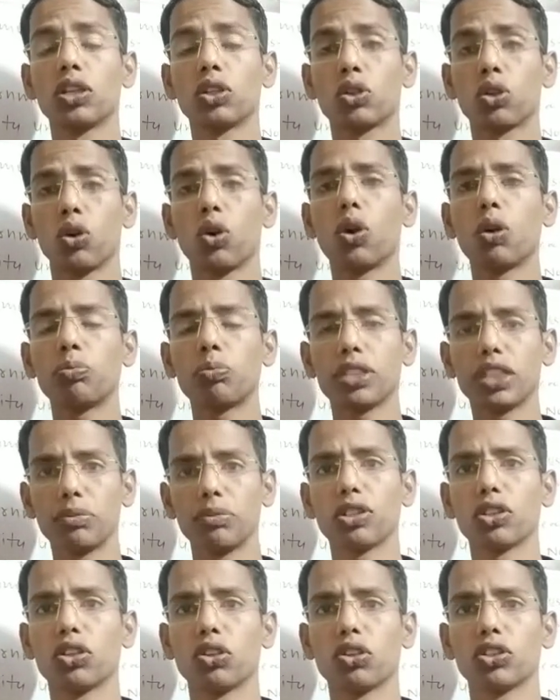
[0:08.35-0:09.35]
टॉप
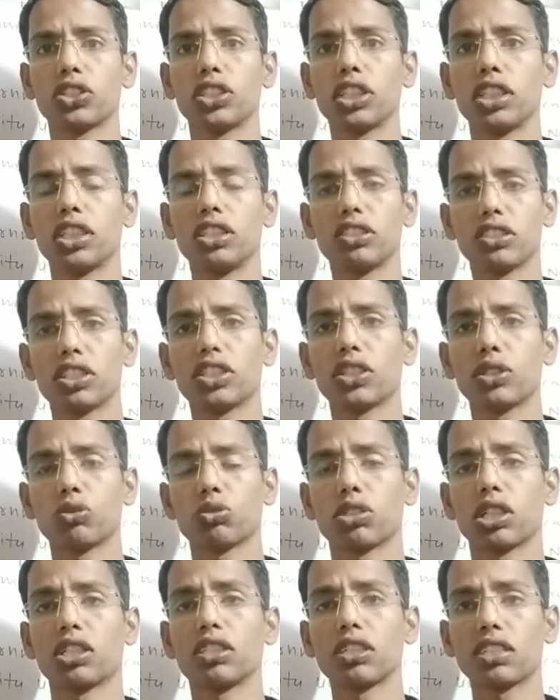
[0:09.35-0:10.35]
इम्यूनोलॉजी
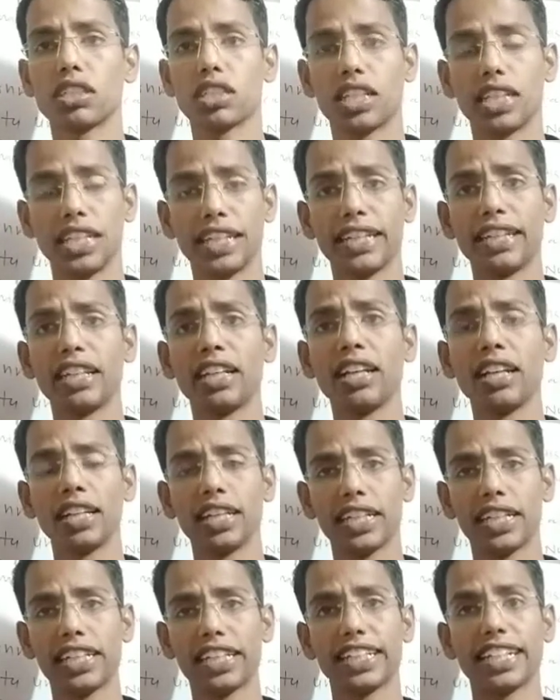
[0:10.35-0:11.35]
इंस्टीट्यूशंस इन
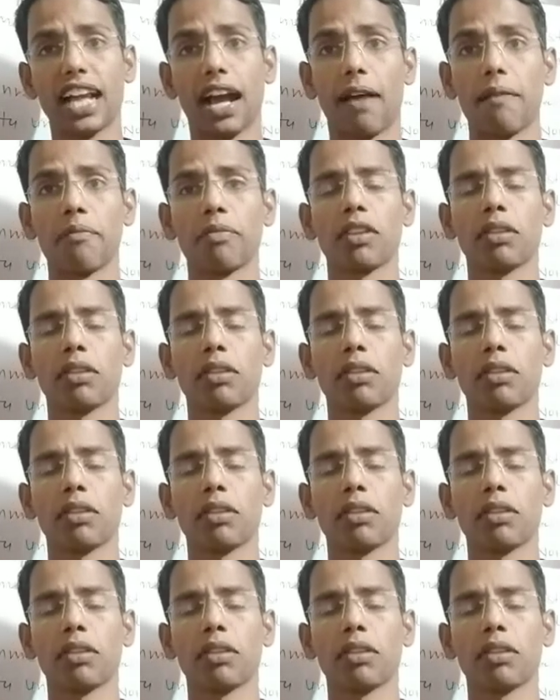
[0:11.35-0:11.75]
इंडिया